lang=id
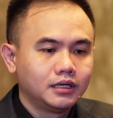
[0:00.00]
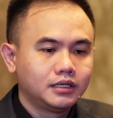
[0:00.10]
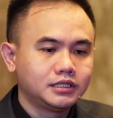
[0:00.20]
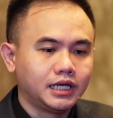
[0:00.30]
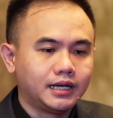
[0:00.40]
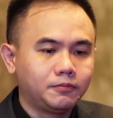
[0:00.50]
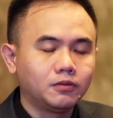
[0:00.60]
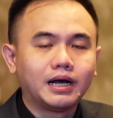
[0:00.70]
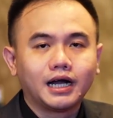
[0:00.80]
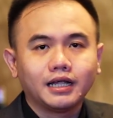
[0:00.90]
Di
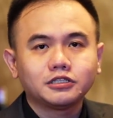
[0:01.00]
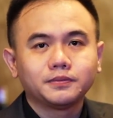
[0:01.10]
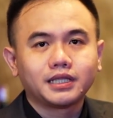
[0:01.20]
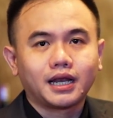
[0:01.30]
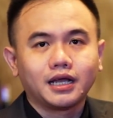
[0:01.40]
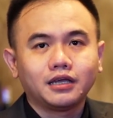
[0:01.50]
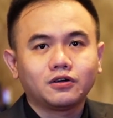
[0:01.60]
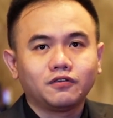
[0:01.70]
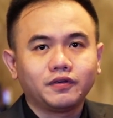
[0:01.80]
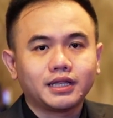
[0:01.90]
Singapura bahkan sebentar lagi
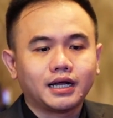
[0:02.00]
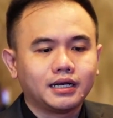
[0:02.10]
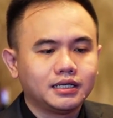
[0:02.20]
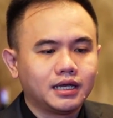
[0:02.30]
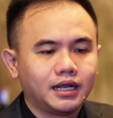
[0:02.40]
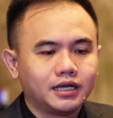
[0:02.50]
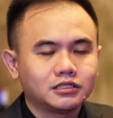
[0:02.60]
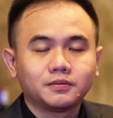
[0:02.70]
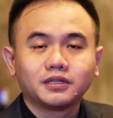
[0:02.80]
COVID akan dijadikan